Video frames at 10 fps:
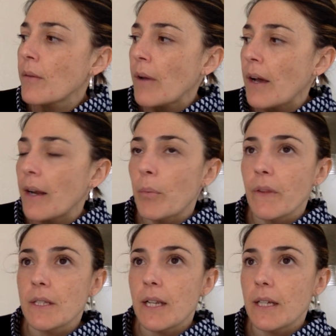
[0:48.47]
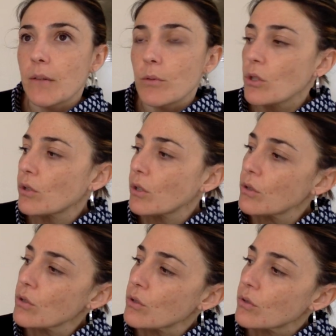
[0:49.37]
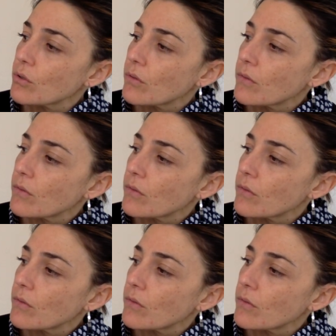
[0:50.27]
Ahora podéis leer vosotros.